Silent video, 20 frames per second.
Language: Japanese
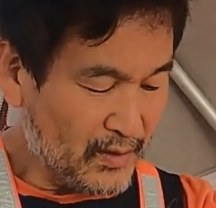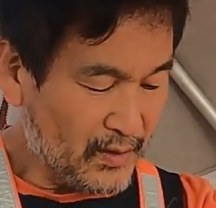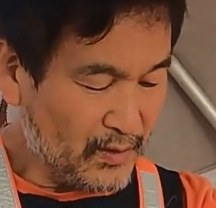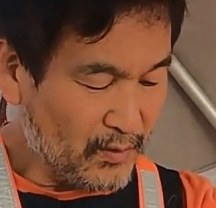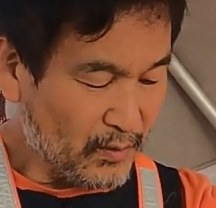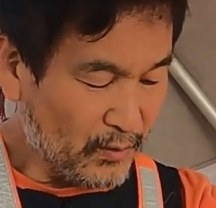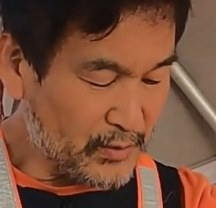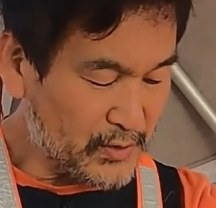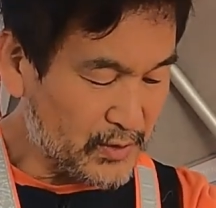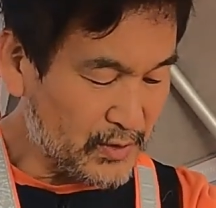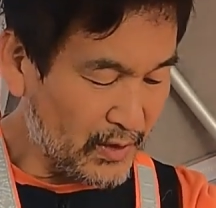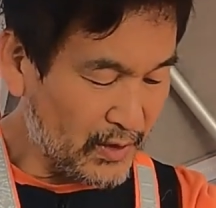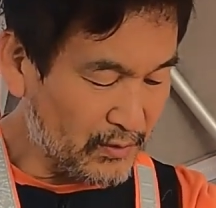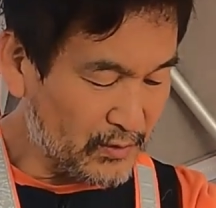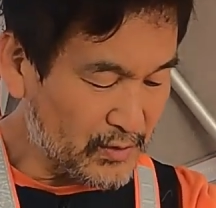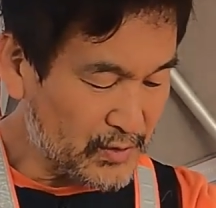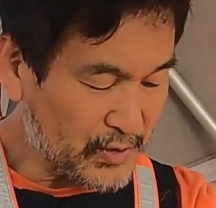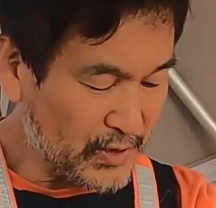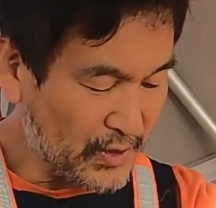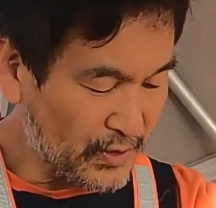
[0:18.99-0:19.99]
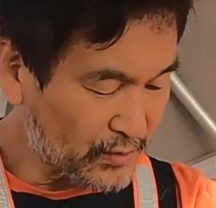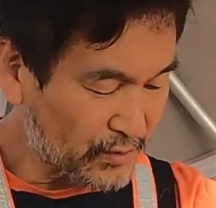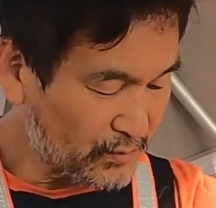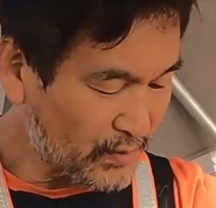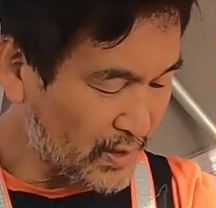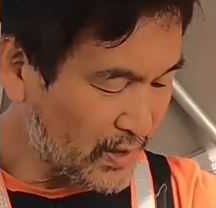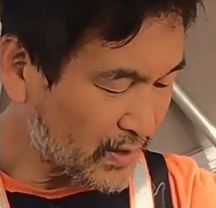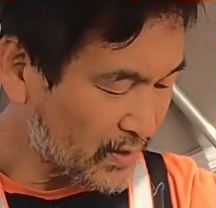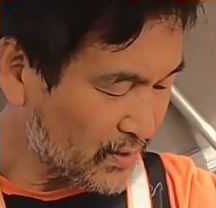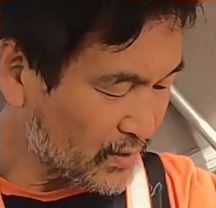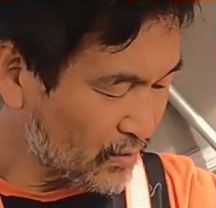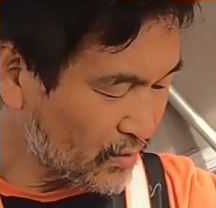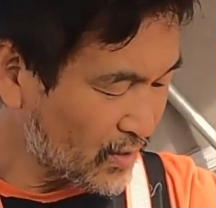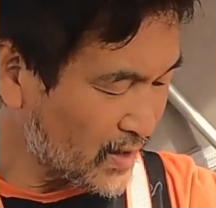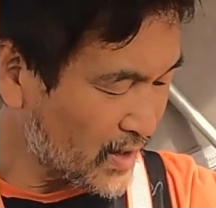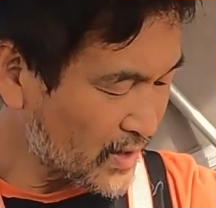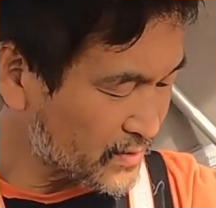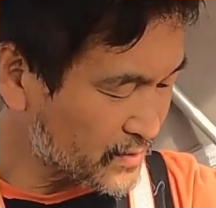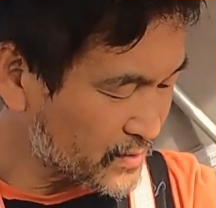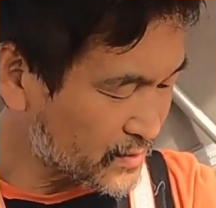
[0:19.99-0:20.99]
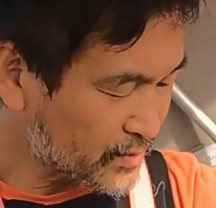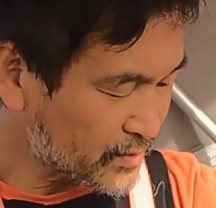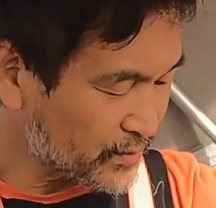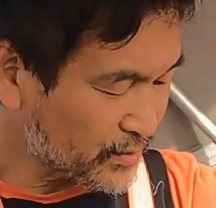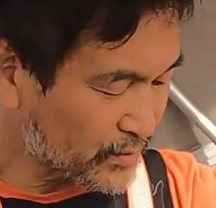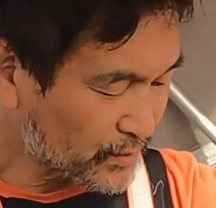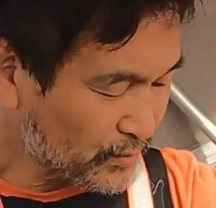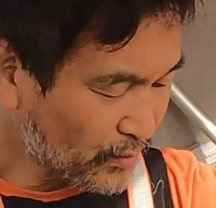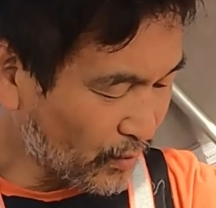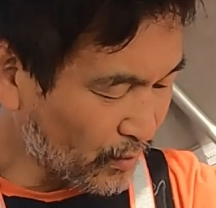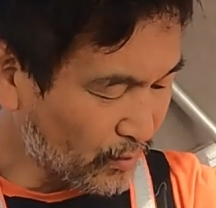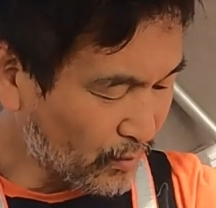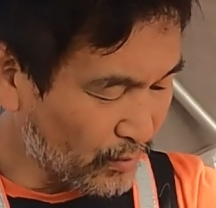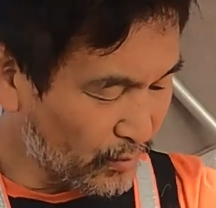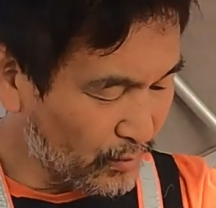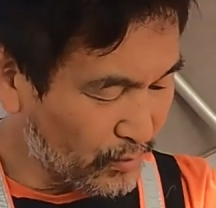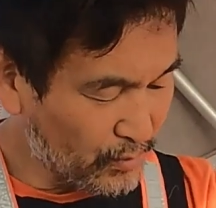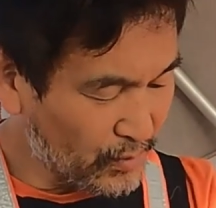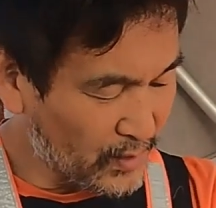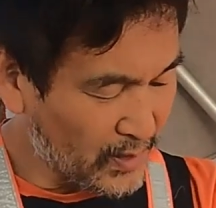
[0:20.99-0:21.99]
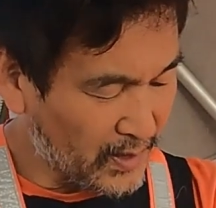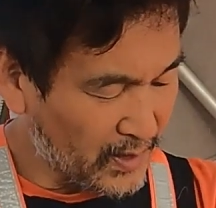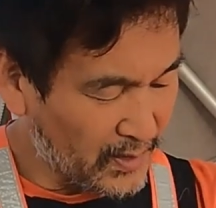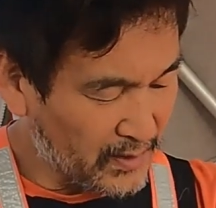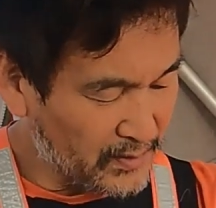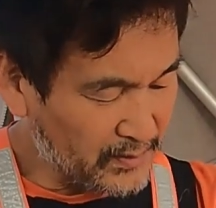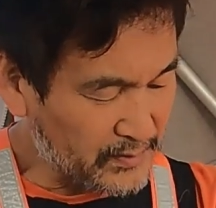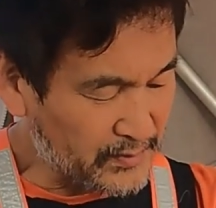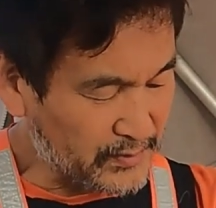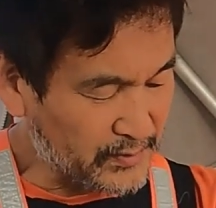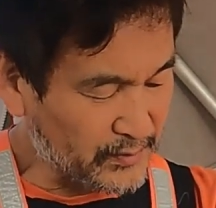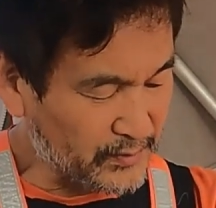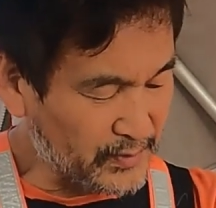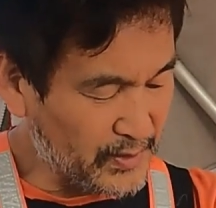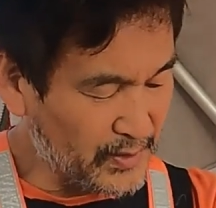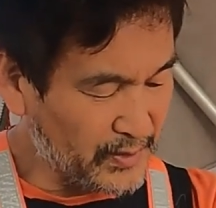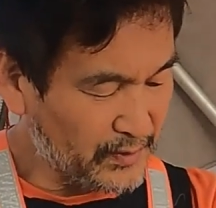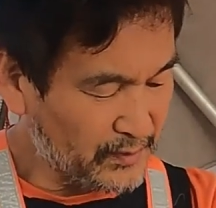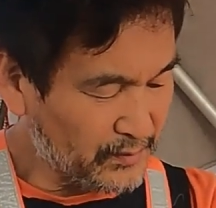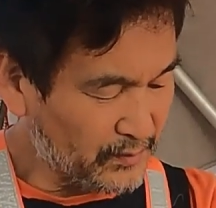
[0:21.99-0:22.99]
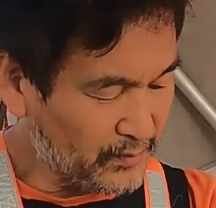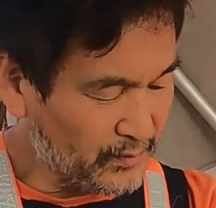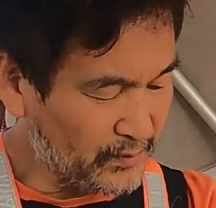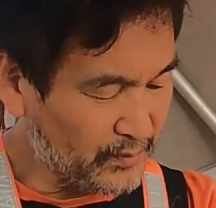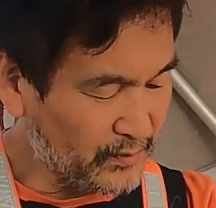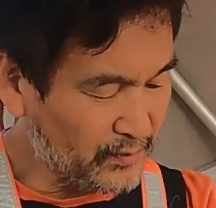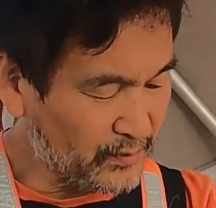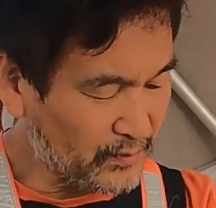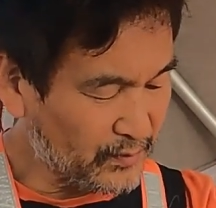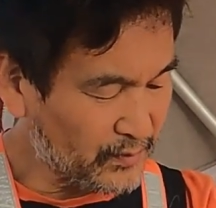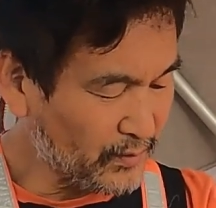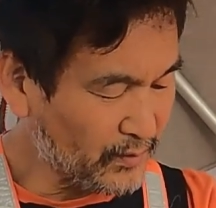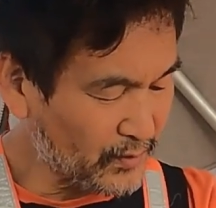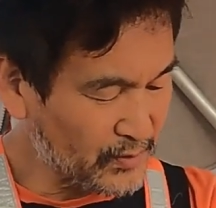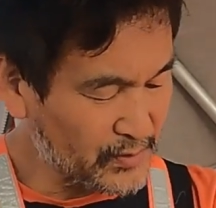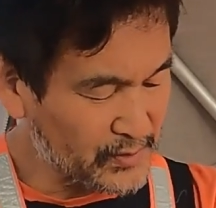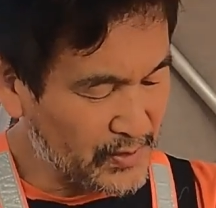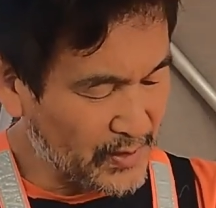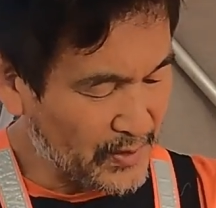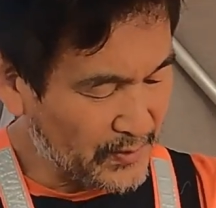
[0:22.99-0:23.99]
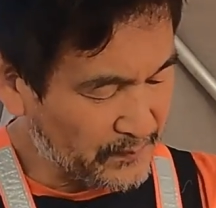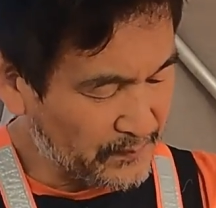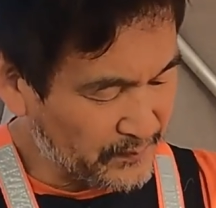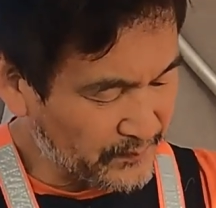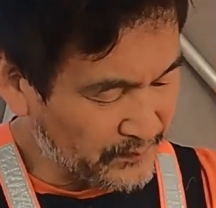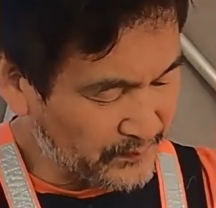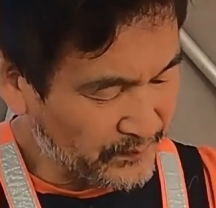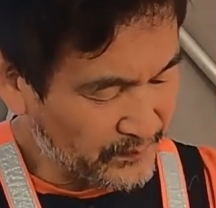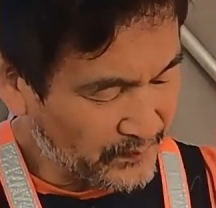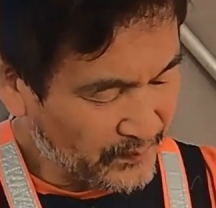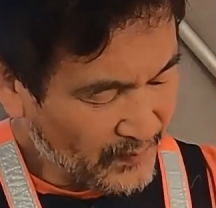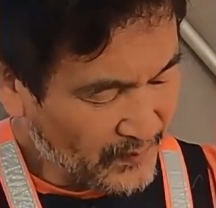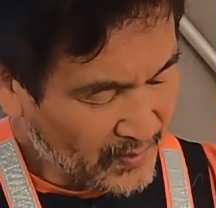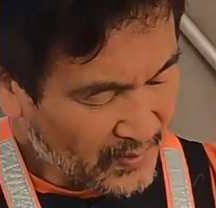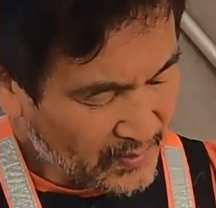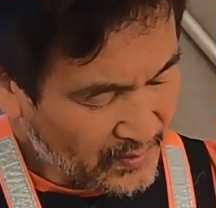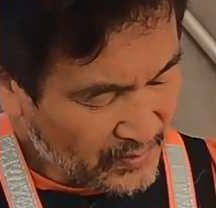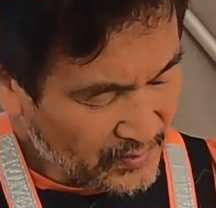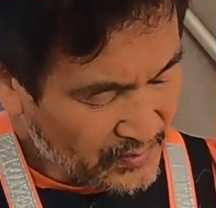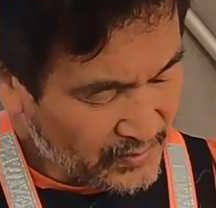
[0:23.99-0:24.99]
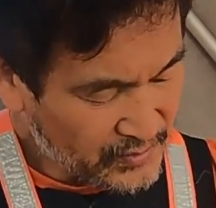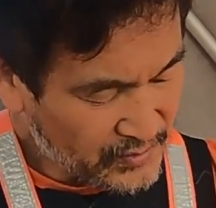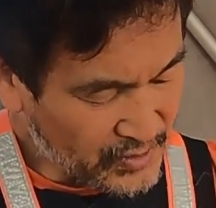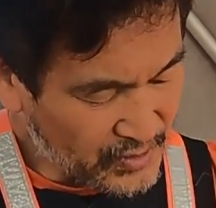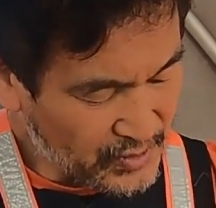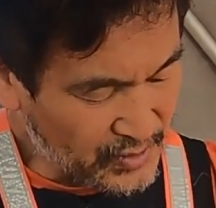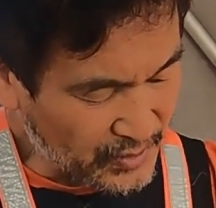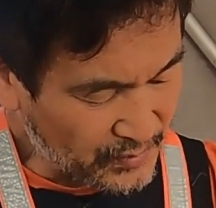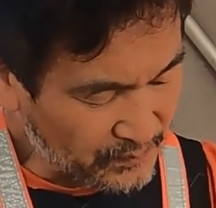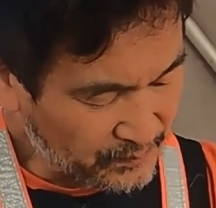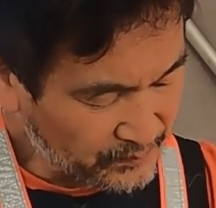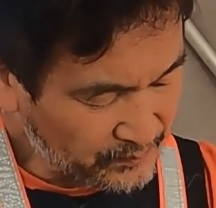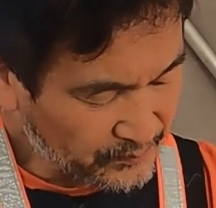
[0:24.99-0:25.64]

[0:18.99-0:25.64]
こちらの時間は5月9日ですよね。午前7時。